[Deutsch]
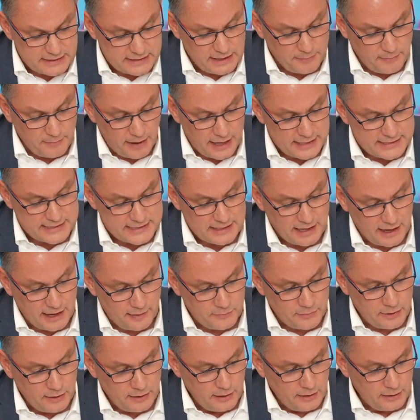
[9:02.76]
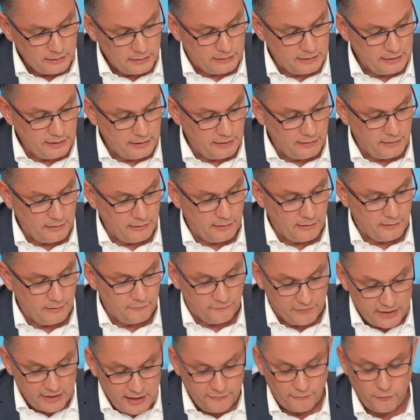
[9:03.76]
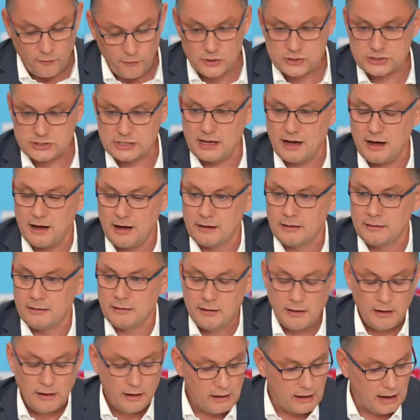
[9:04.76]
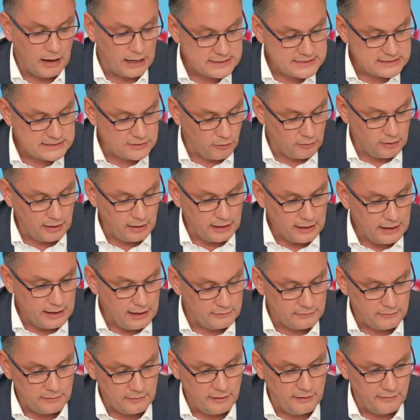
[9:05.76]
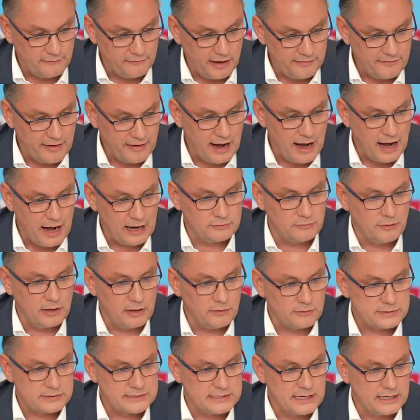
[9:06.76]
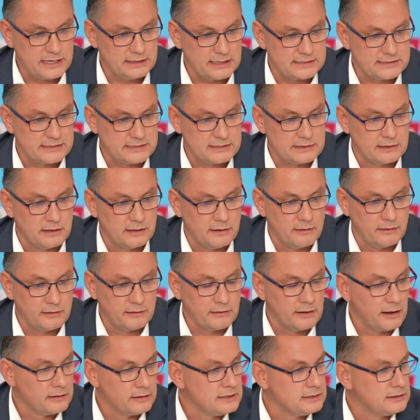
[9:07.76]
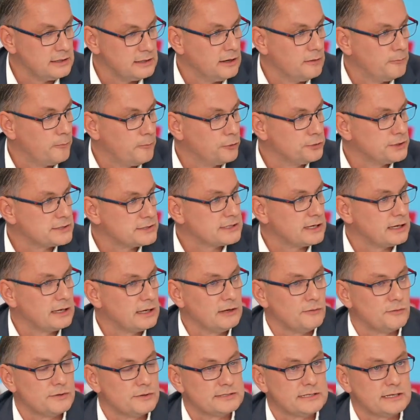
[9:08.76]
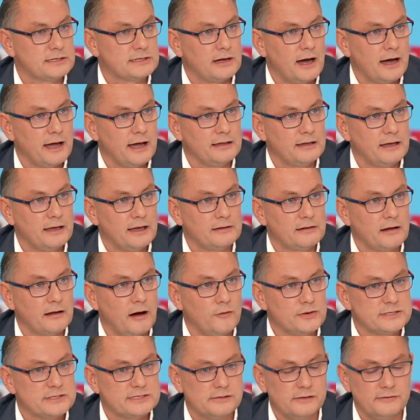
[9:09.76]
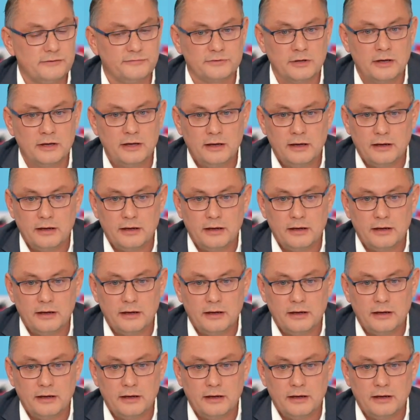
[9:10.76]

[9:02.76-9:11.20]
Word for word: sind die Maßnahmen, die äh, wir vorschlagen? Ganz konkret, äh, weil wir ja aktuell auch sehen, dass äh, die Bundesregierung sich dahingehend aushilft,